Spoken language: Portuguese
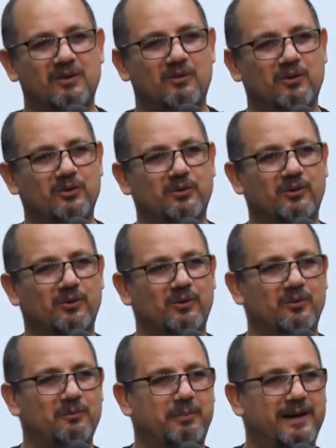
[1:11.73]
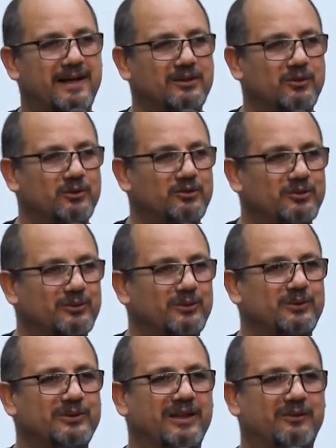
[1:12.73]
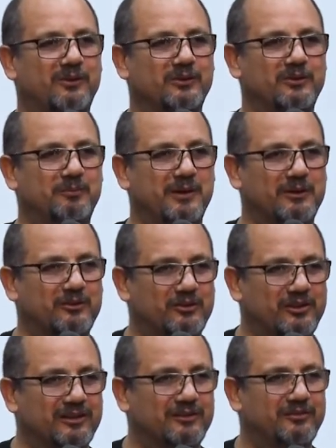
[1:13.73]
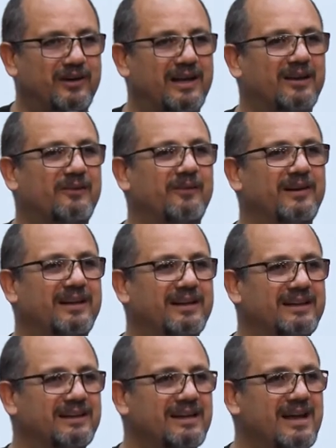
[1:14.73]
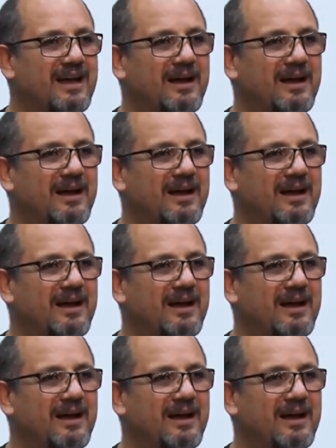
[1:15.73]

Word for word: Quando um pregador estuda, quando o Espírito Santo fala com ele,